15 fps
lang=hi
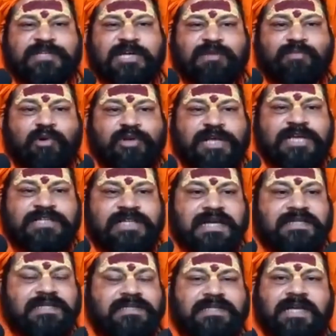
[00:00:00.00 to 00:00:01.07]
प्रसाद मौर्य
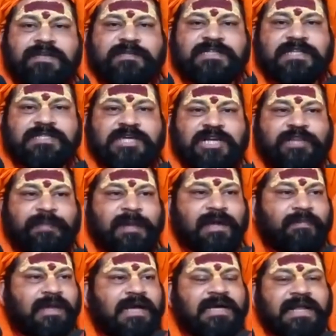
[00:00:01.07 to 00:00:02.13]
सनातन धर्म संस्कृति पे
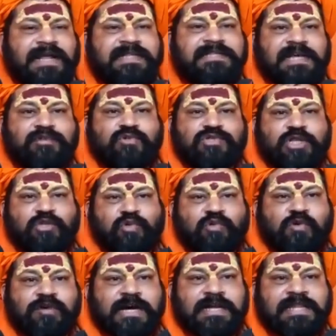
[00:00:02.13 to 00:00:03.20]
हमला कर रहे हैं साधु संतों
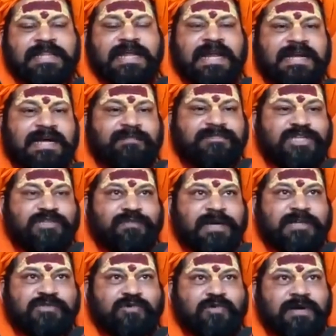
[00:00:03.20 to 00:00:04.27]
को गाली दे रहे हैं रामचरित
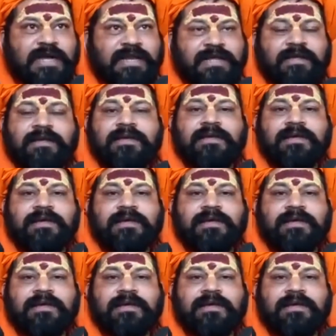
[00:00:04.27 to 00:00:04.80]
मानस को गाली